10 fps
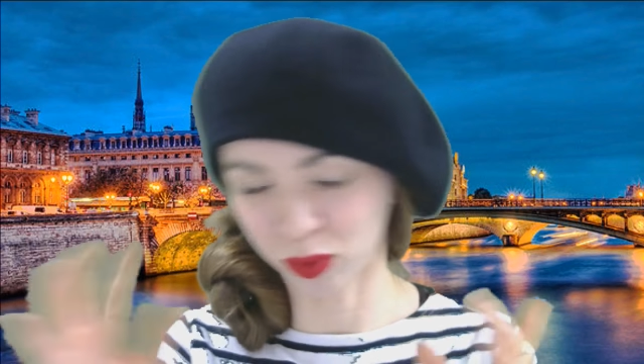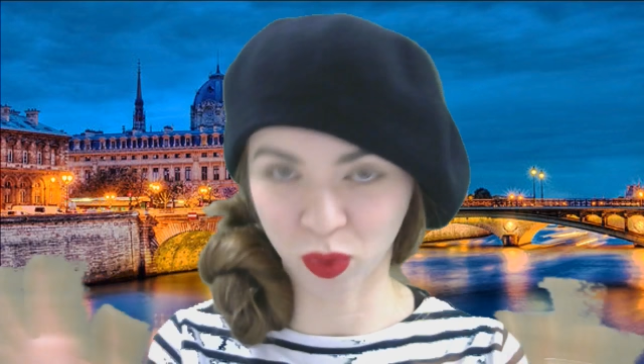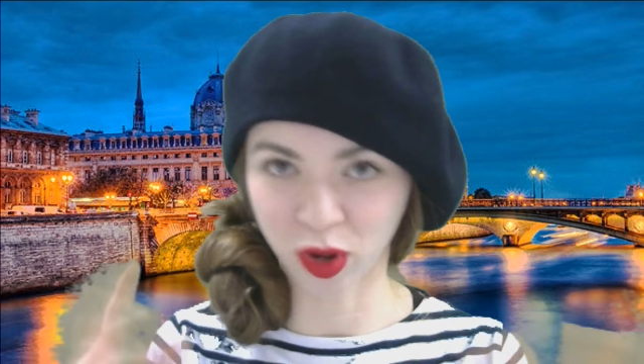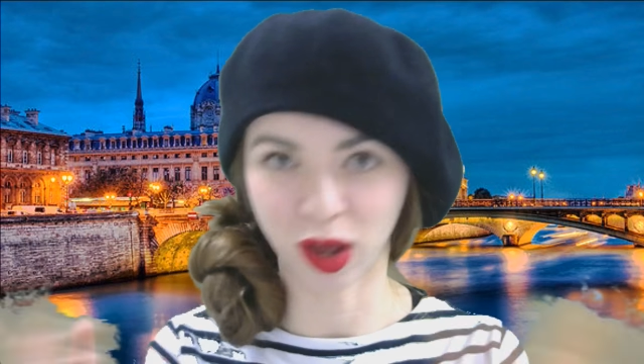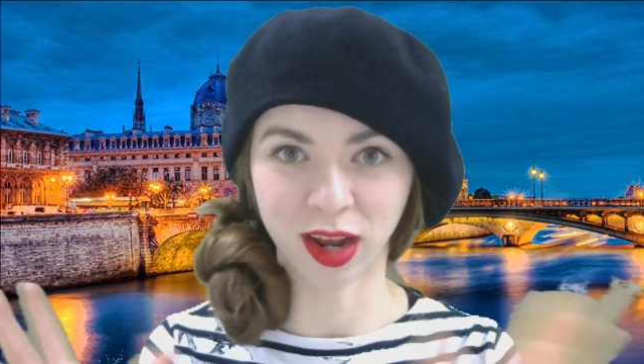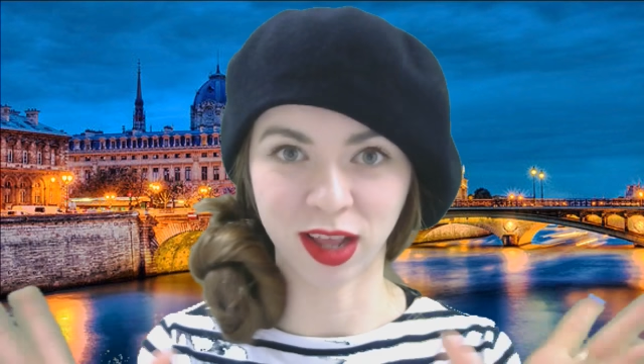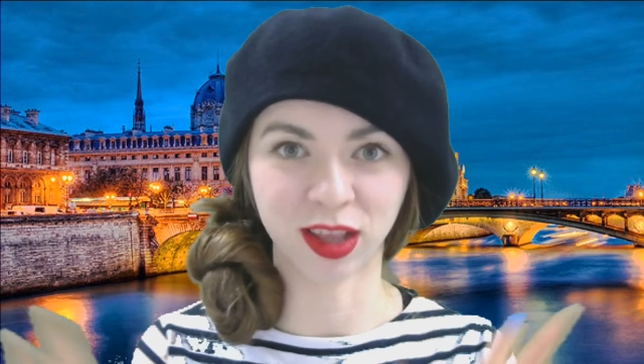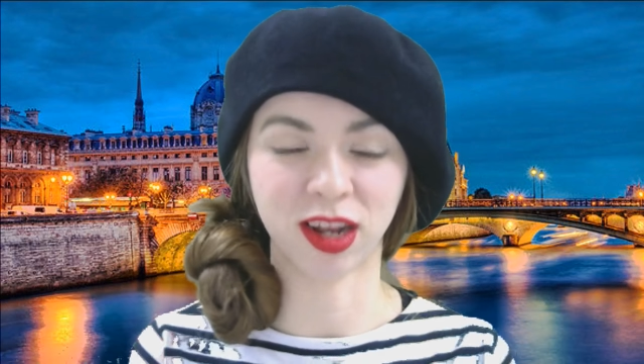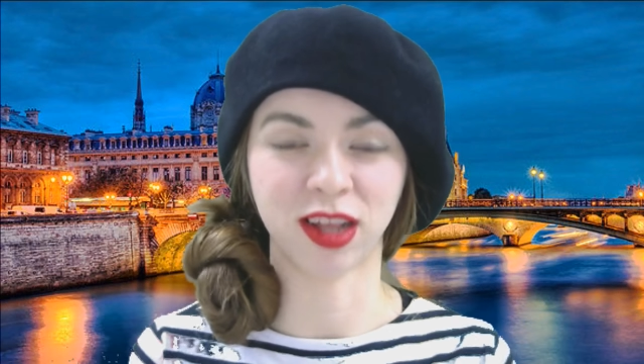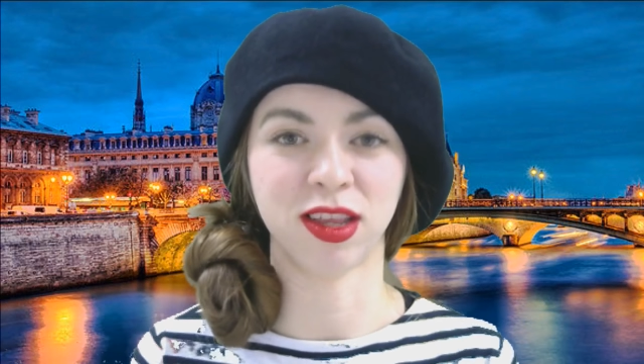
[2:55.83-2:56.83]
これあれっ
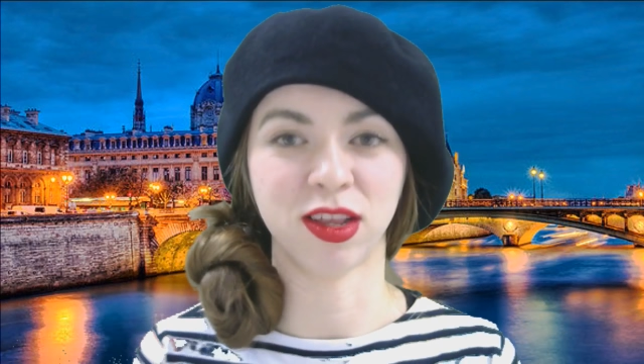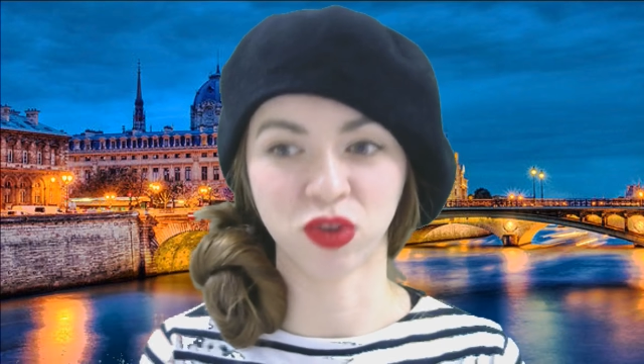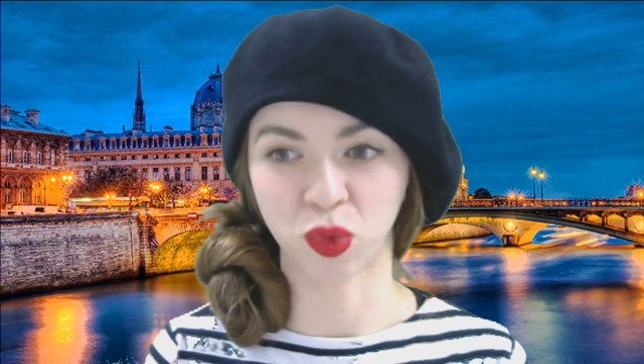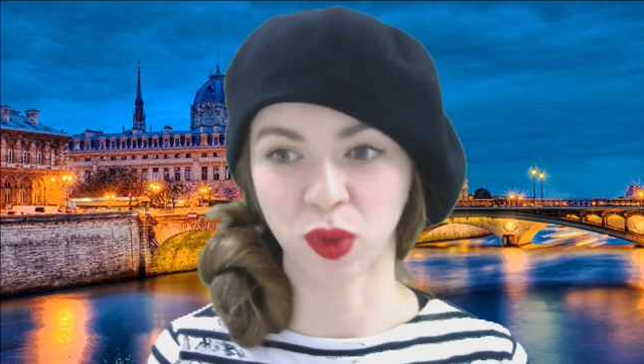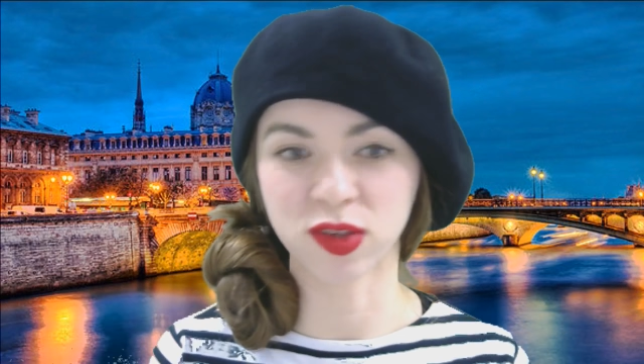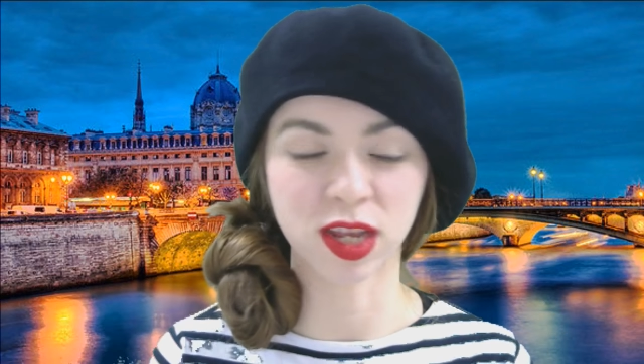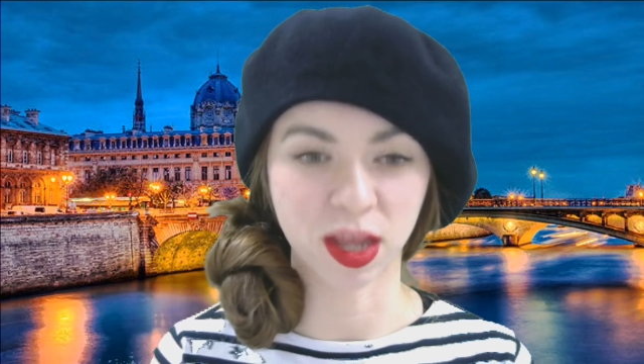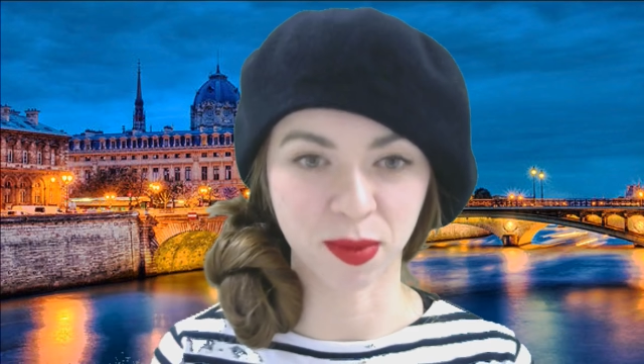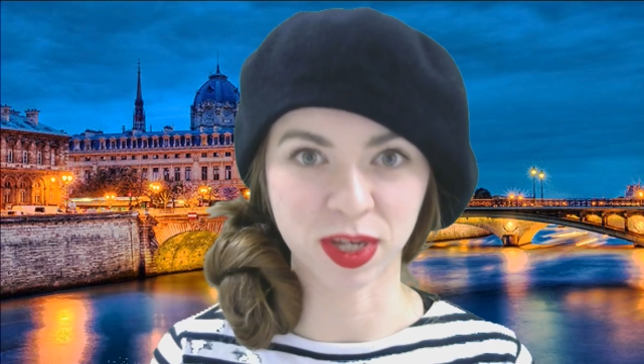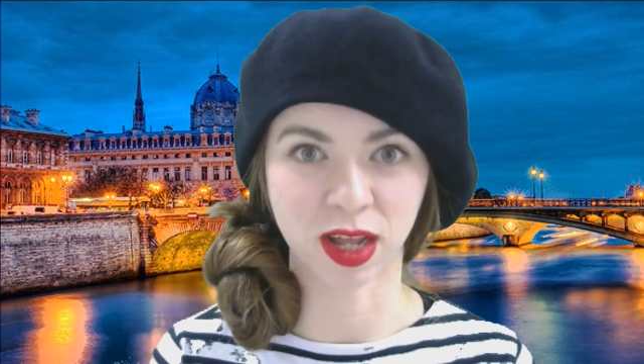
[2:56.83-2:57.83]
てなってちょっと忘れ
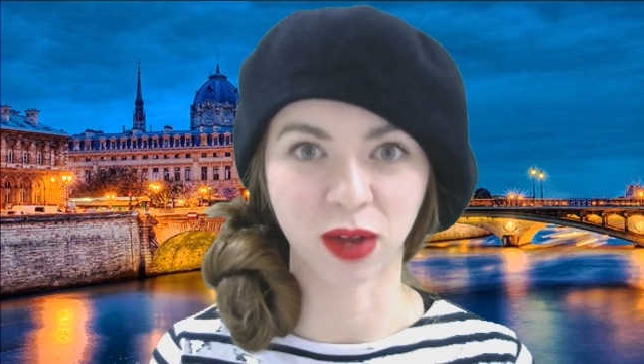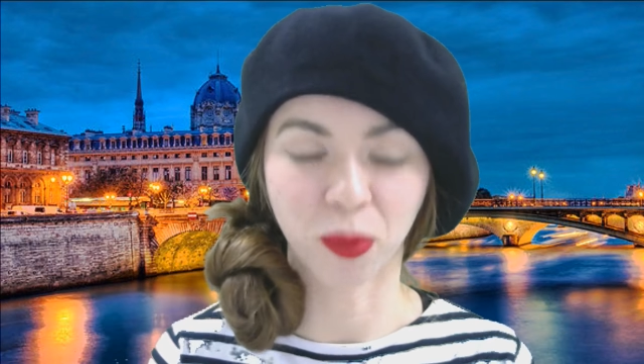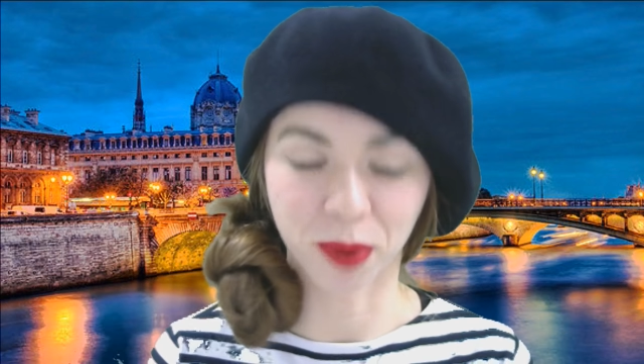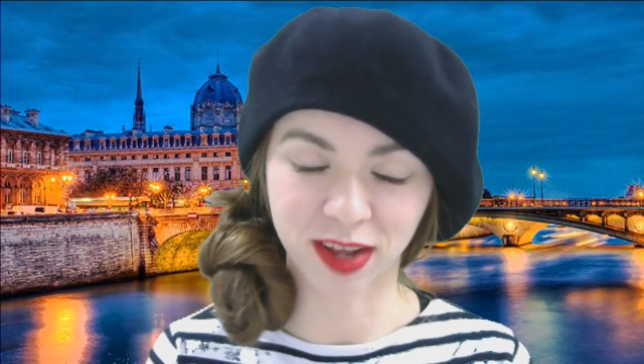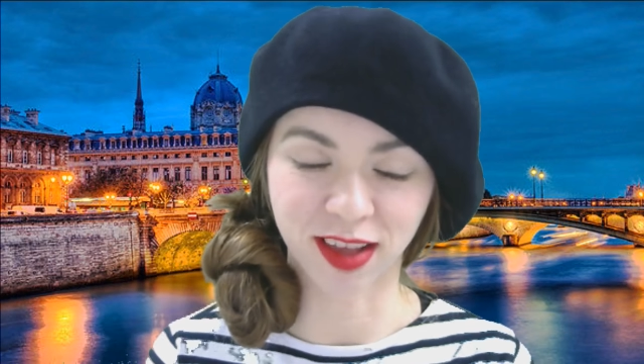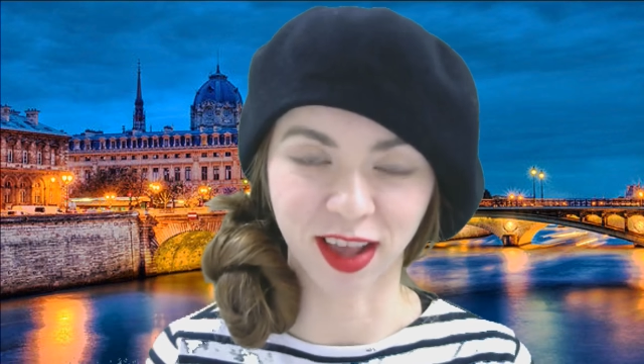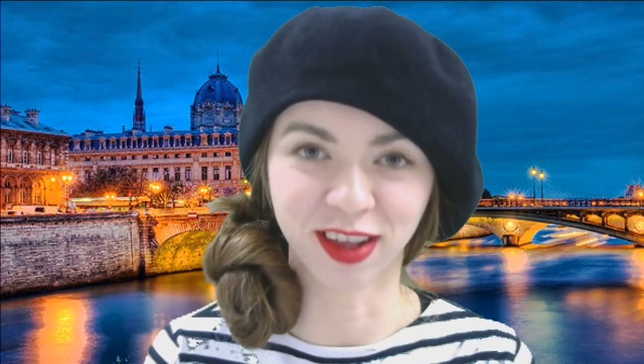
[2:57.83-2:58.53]
ていましたごめんなさい